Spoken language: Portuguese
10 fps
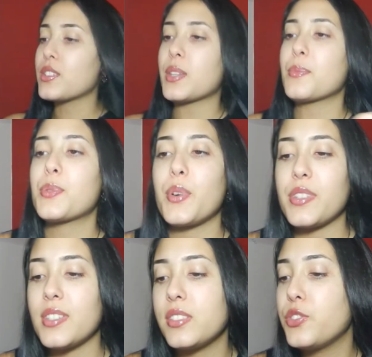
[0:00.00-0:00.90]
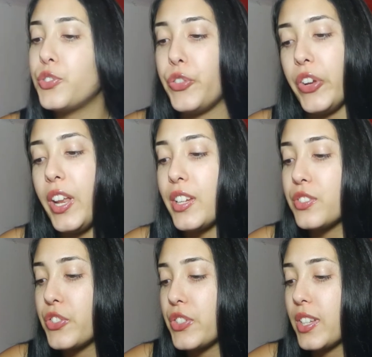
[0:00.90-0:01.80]
temos coisas
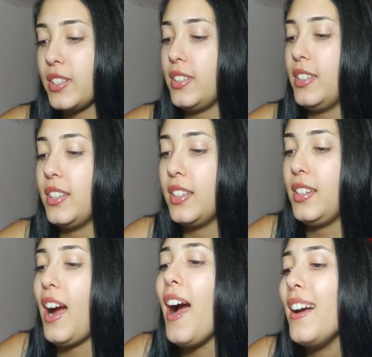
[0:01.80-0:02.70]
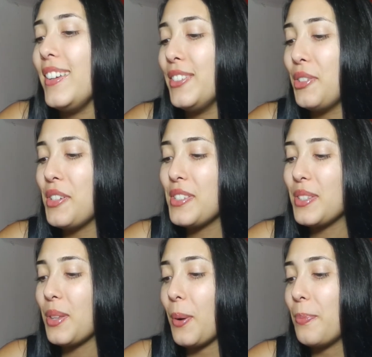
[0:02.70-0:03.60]
diferentes aqui. Ai, eu adoro esse
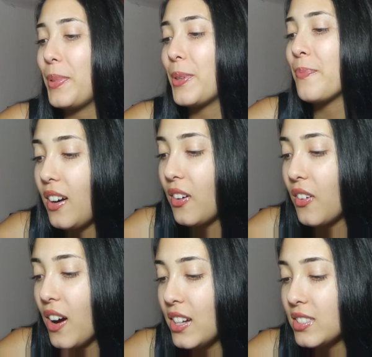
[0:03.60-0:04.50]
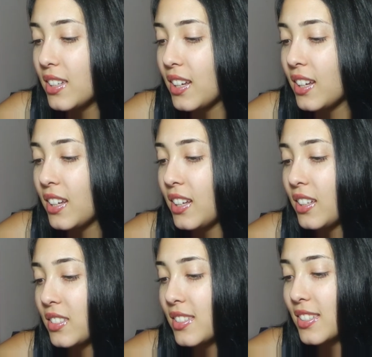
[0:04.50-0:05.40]
top. Porra,
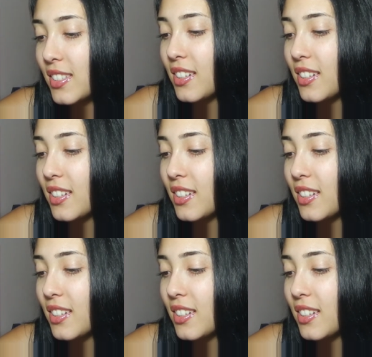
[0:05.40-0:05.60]
gente.